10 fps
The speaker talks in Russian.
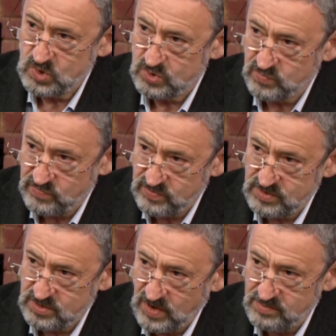То есть вы
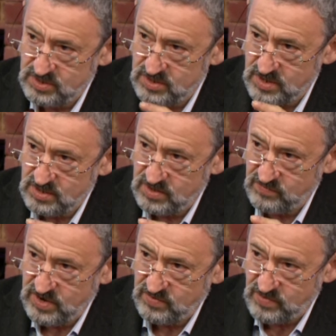видите в объединении
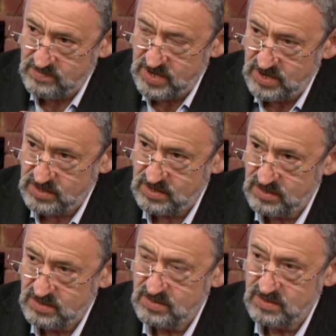евреев Америки?
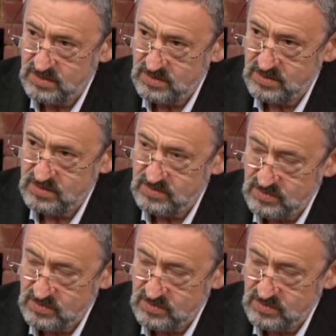Спасение